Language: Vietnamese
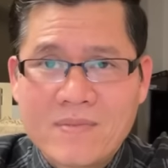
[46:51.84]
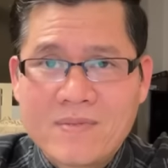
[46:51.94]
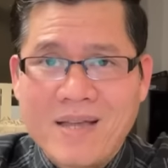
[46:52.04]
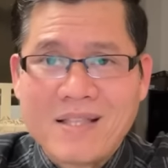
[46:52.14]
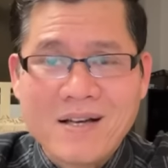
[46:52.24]

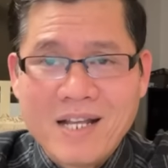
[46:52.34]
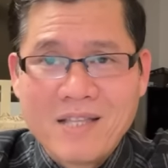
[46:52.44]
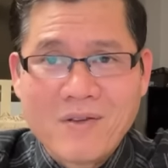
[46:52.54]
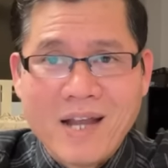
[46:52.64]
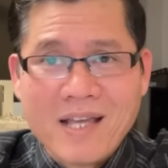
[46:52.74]
dạ thưa
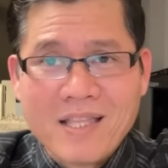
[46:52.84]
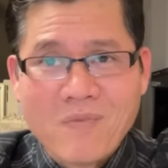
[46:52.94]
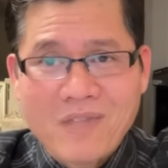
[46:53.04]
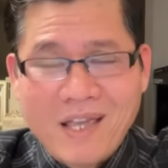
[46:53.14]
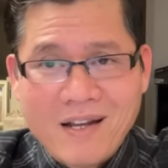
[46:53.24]
đi tôi lấy cái
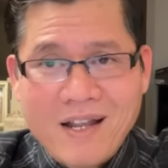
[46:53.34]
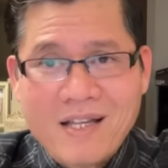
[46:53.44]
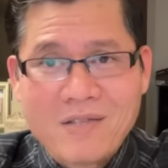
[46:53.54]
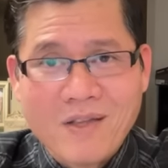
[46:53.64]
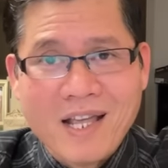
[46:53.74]
thông tin đó đó
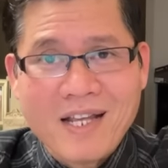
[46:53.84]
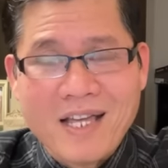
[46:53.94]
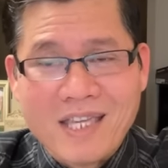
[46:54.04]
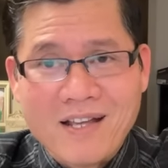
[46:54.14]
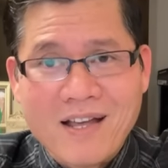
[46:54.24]
tôi lấy cái
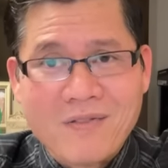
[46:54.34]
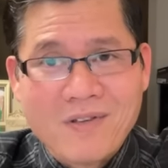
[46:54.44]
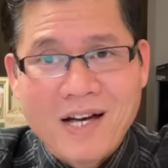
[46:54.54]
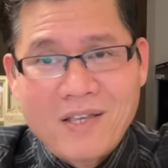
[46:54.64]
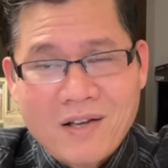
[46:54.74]
địa chỉ đó
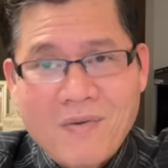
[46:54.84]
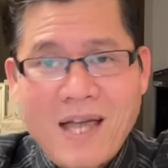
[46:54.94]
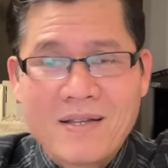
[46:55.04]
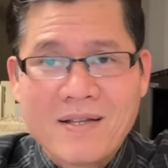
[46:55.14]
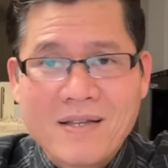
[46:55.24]
tôi gửi cho công
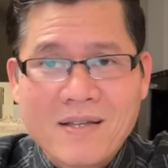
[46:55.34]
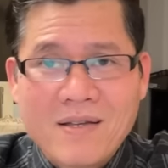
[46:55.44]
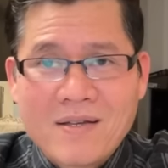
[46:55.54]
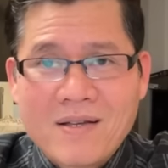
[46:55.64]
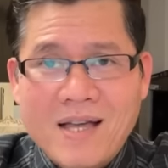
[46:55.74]
an
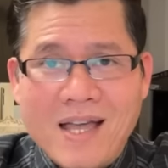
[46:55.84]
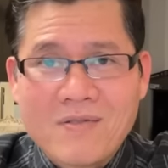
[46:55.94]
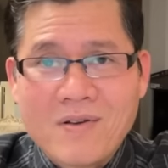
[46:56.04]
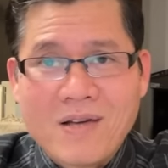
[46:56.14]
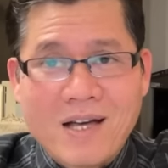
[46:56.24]
ha
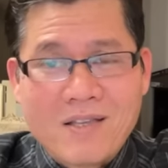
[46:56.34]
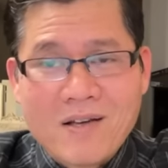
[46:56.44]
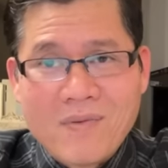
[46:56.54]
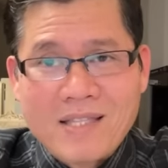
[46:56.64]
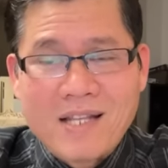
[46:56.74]
tôi gửi cho
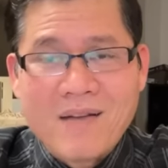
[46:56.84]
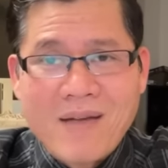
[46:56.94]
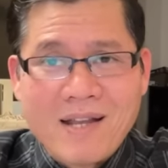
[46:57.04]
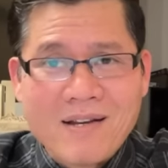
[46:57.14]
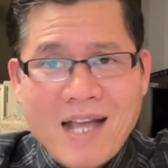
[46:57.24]
công an tỉnh
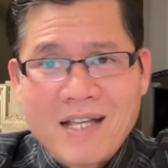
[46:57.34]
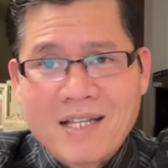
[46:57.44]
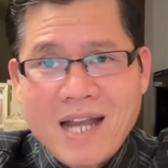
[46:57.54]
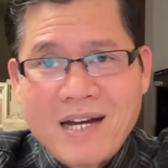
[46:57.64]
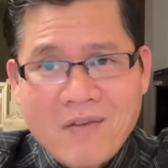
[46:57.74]
Long An đang
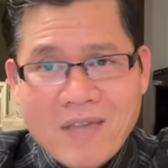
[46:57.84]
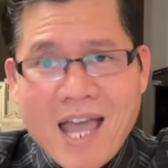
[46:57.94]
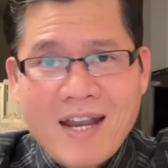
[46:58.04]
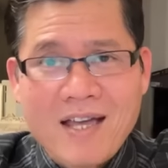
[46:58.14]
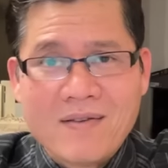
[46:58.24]
đang điều
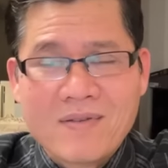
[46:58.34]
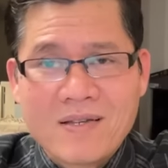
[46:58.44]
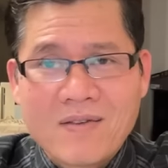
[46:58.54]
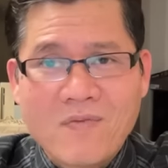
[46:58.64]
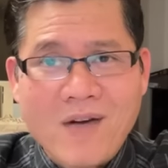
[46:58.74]
tra đó
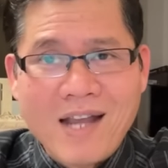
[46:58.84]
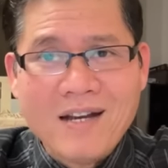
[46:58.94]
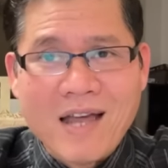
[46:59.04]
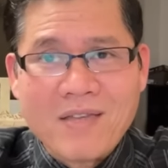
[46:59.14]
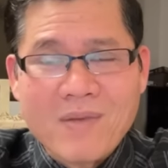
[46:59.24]
vụ án
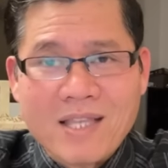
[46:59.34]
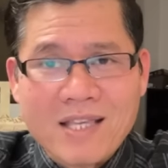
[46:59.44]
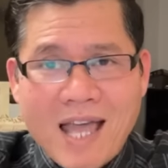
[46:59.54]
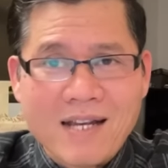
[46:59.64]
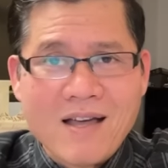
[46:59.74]
lừa đảo chiếm đoạt
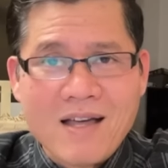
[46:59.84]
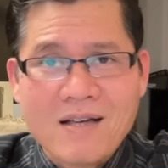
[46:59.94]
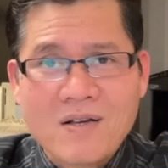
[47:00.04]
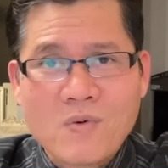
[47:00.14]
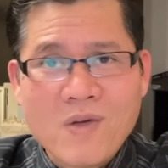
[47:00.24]
tài sản đó
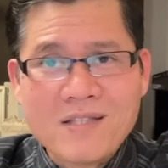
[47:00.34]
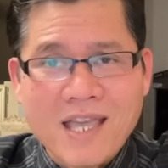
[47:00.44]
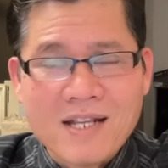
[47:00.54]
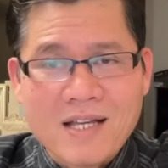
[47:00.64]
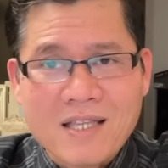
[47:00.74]
quyên
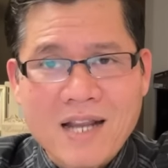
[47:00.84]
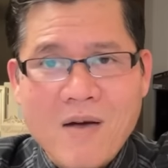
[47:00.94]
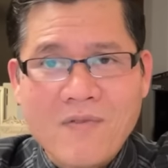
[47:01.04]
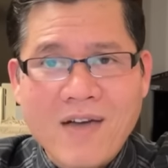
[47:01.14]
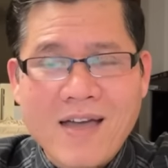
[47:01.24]
tiền ở tới
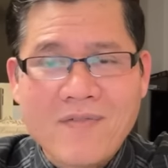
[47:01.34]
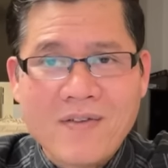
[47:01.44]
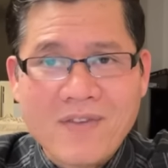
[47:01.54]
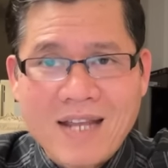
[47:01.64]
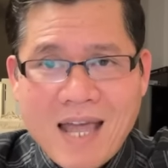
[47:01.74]
đâu về
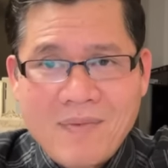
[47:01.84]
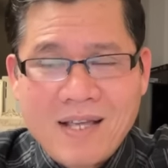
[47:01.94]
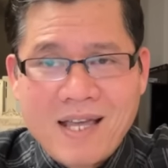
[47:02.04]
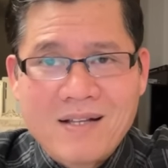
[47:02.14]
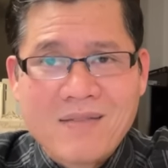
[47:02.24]
Việt Nam đó
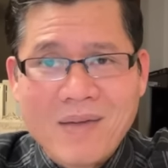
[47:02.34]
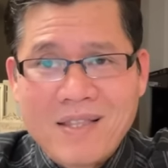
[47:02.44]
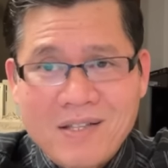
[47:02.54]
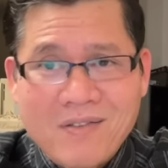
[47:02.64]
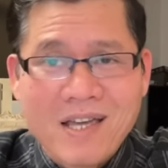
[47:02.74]
nghe mẹ
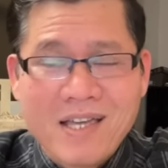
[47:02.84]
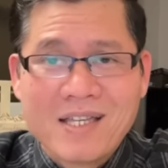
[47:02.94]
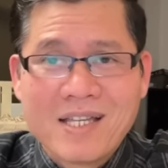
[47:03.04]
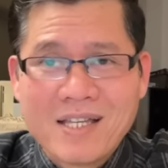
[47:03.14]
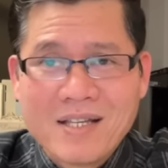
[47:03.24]
thưa tôi
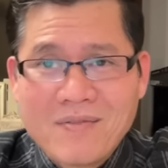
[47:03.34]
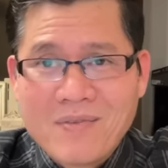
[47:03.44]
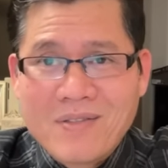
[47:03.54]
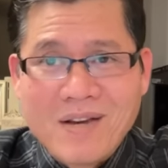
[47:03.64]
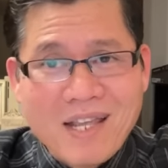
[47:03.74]
đi
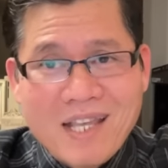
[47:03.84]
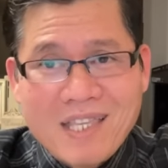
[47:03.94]
mà tôi lấy địa